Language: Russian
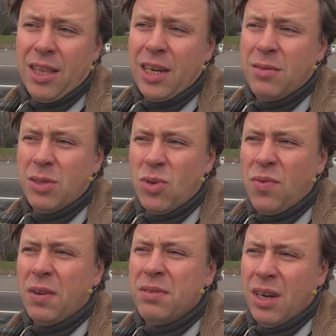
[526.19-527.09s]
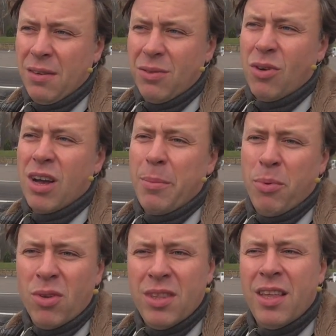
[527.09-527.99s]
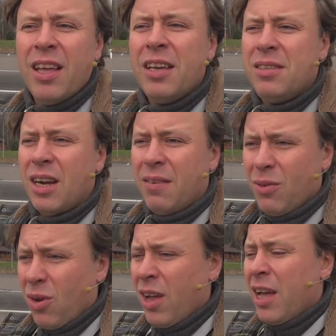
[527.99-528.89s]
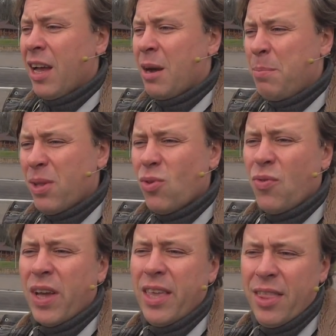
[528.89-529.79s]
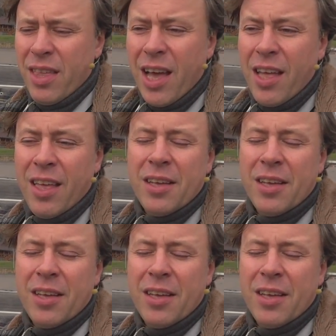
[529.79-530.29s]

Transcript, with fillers: Развесовка все равно капот, все равно компоновка не та,